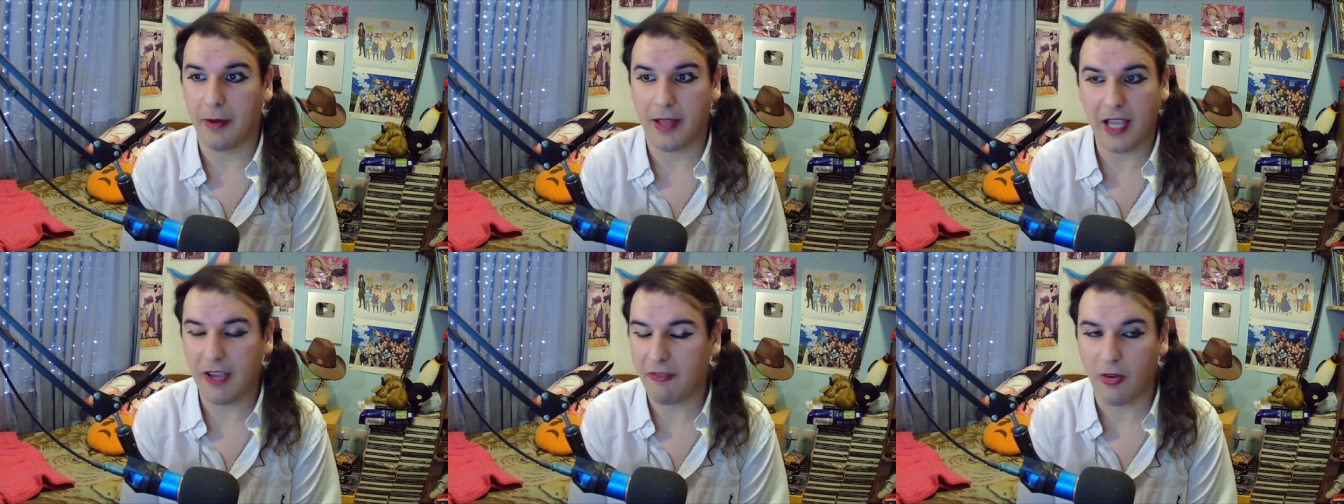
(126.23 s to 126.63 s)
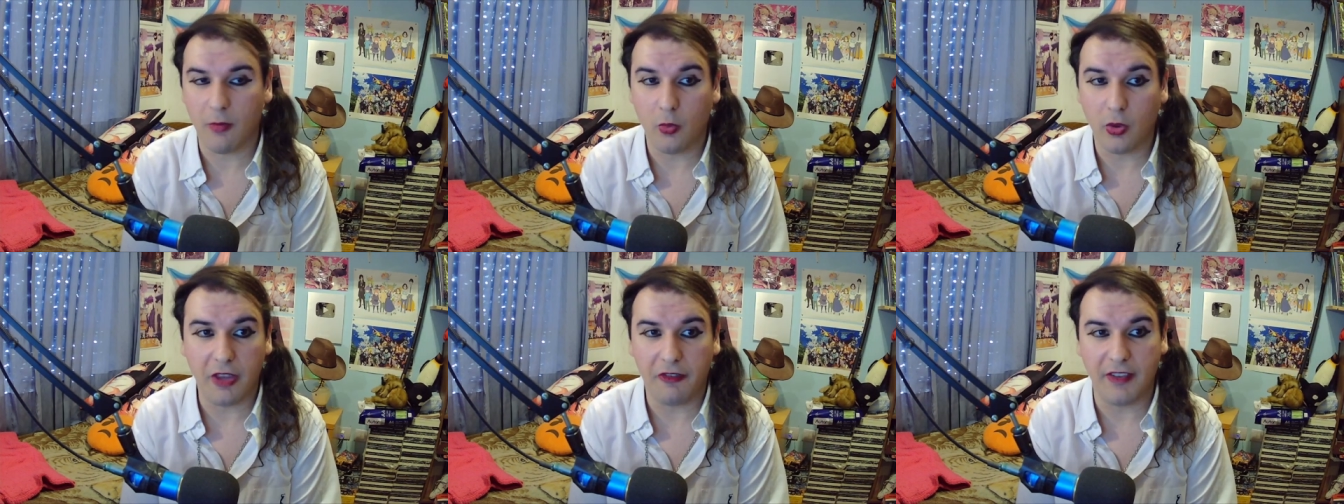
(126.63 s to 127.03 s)
La verdad que
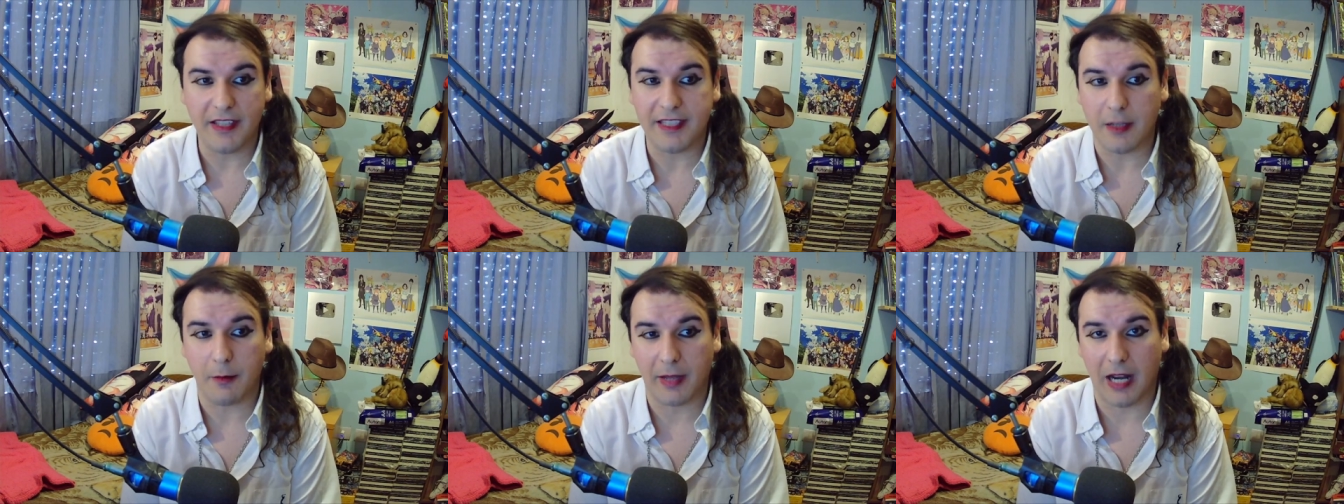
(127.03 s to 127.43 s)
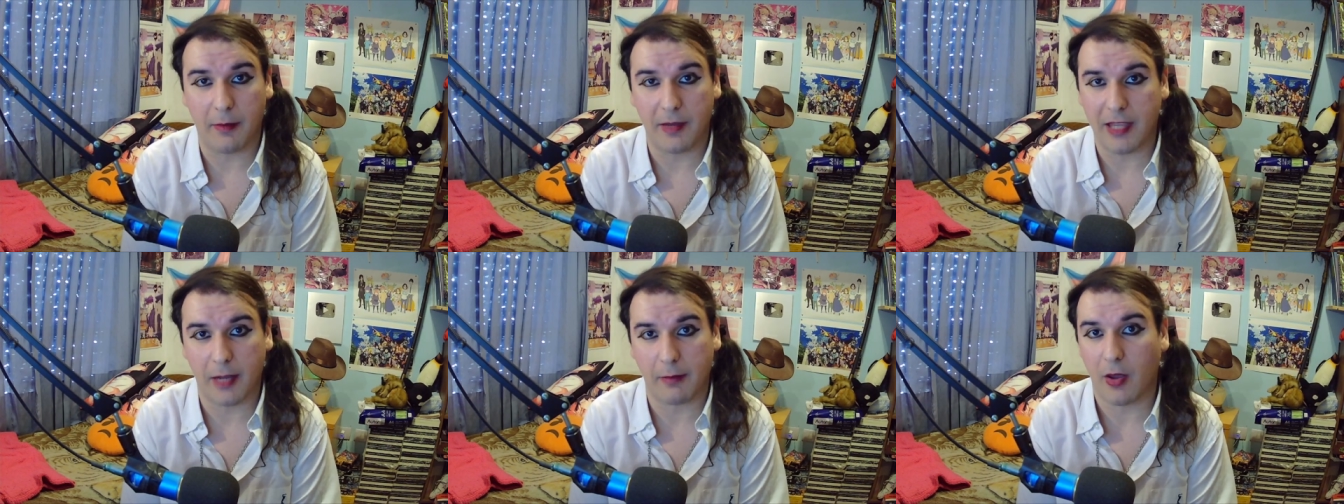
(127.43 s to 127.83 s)
fue muy difícil
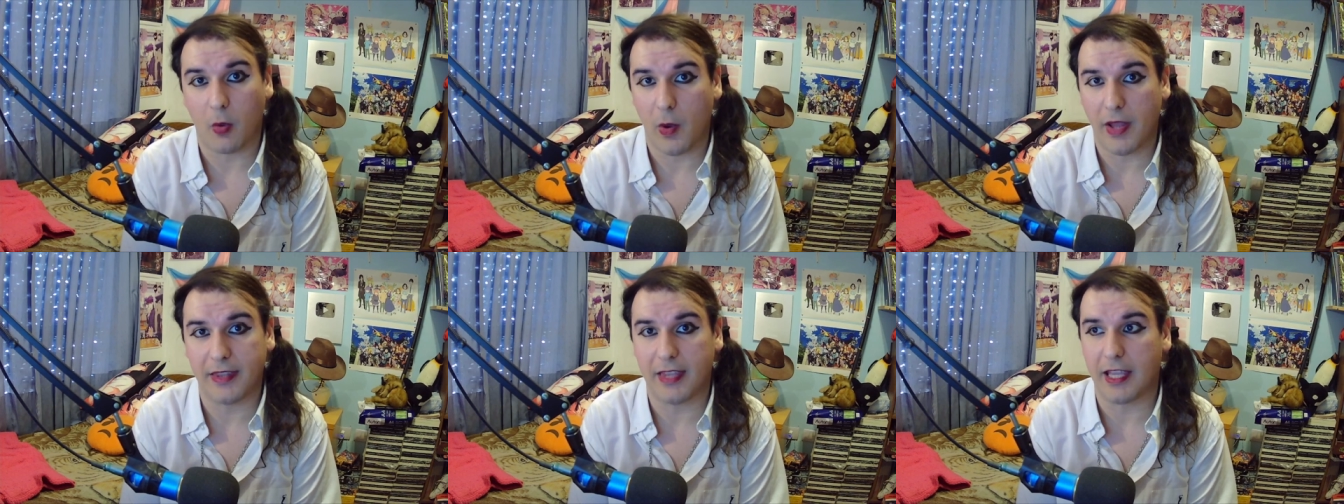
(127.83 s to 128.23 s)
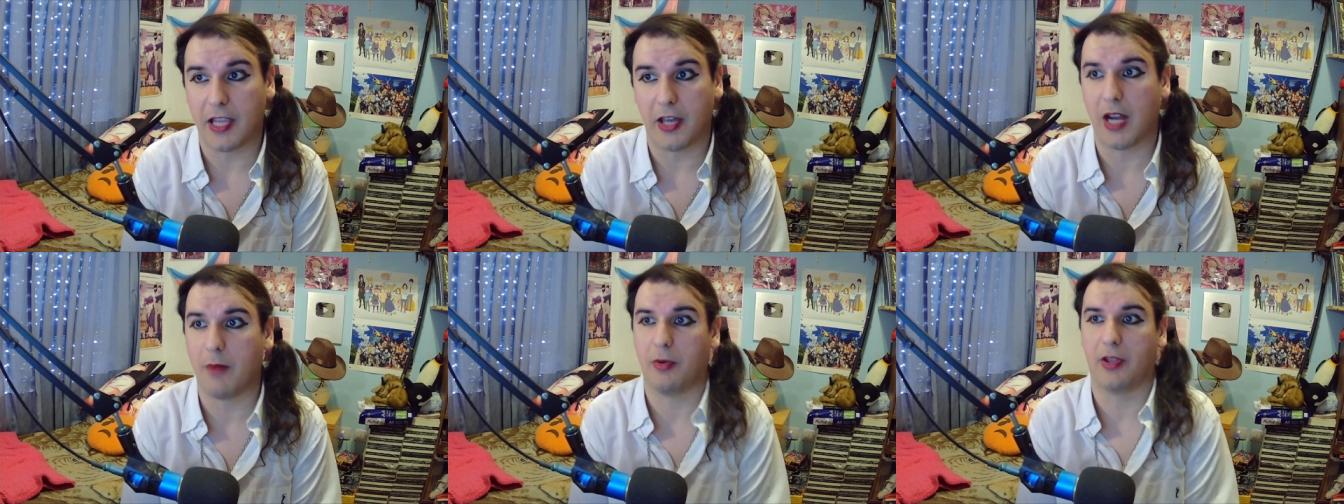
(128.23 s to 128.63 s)
para mí darme cuenta
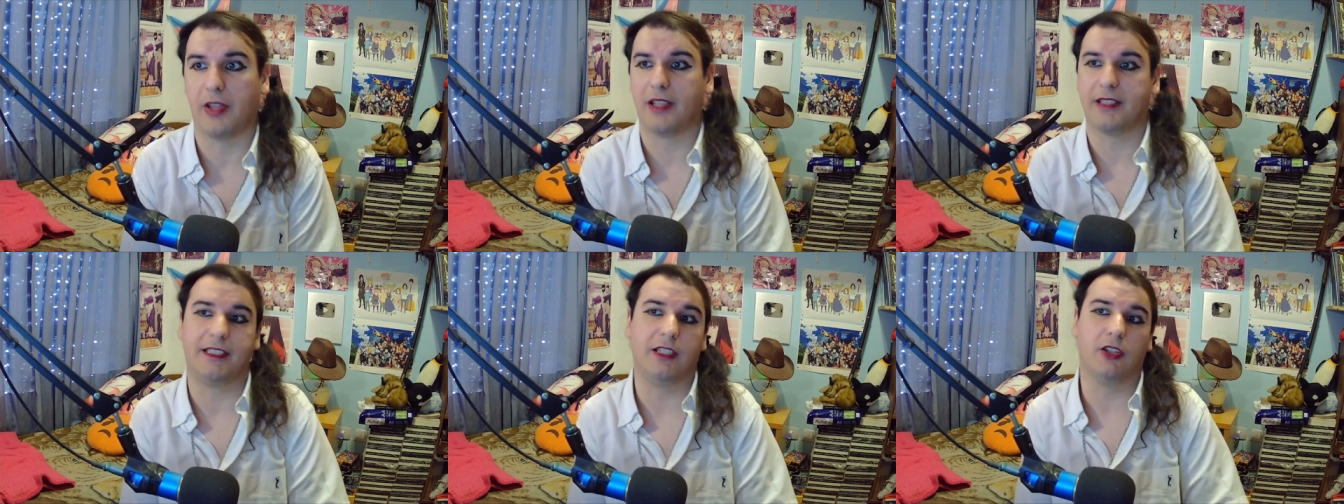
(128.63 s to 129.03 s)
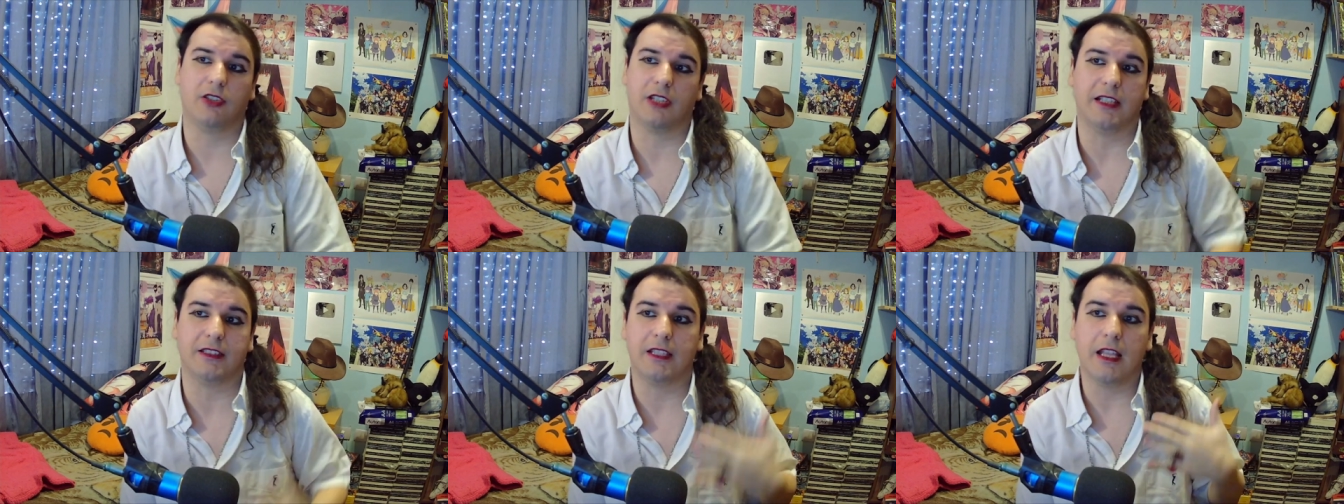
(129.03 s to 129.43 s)
y ahora poder
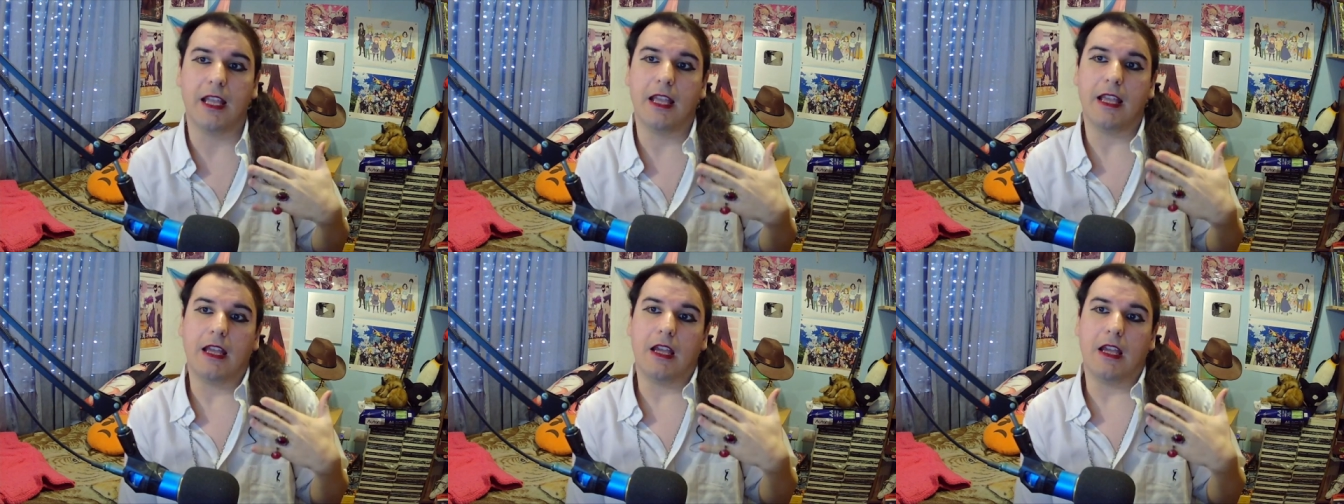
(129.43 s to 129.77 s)
decirlo tan,